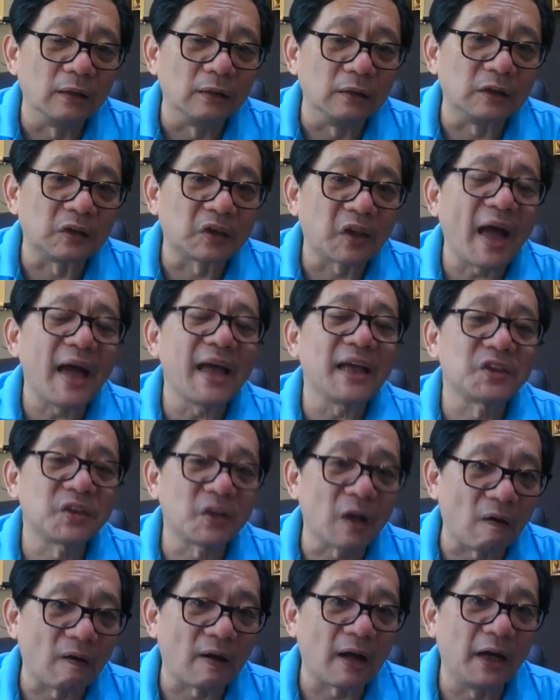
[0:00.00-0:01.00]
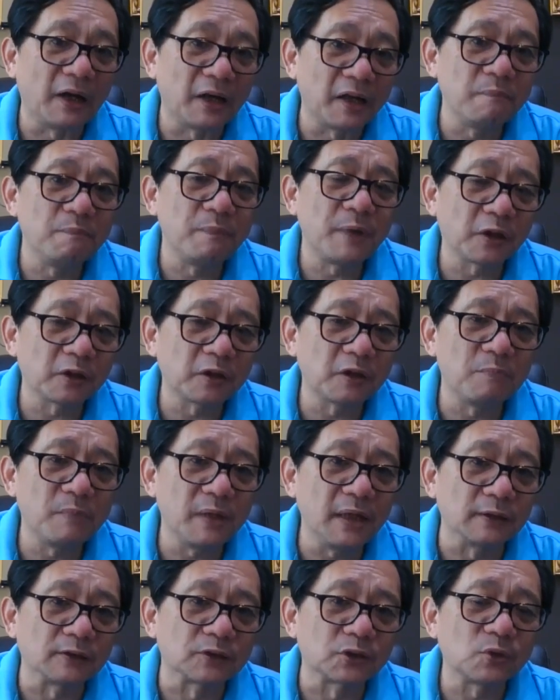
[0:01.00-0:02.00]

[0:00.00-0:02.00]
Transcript: 你太小看林彪的命、